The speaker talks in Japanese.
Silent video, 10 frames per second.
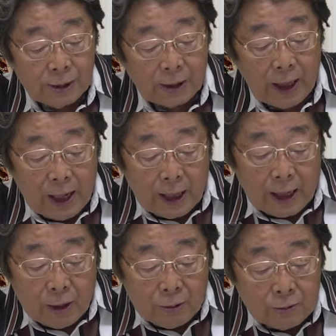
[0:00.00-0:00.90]
政
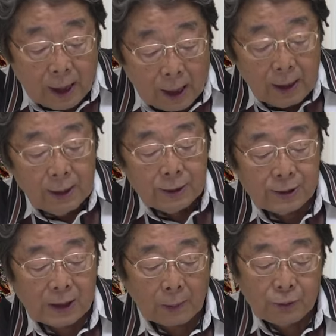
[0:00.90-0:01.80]
権は
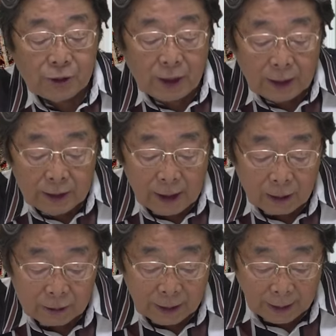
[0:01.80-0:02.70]

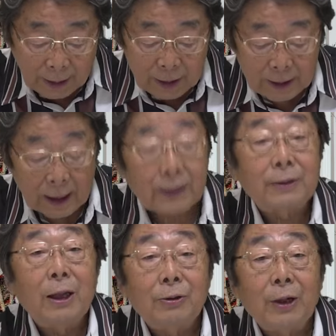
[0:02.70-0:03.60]
サブチャンネルでやっ
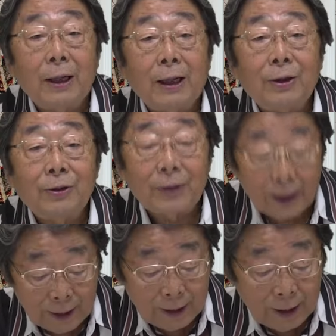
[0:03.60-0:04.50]
てくれなんていう
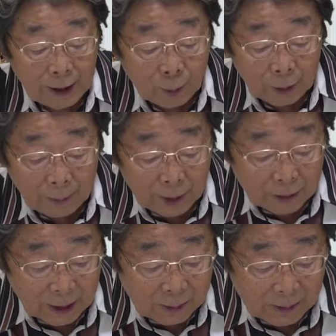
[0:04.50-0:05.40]
ね、えー、こんな
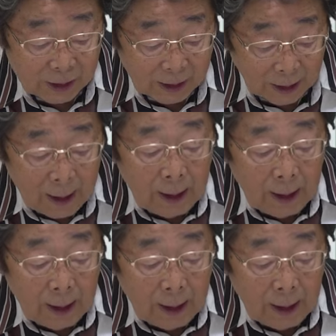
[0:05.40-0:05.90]
メールが来まして、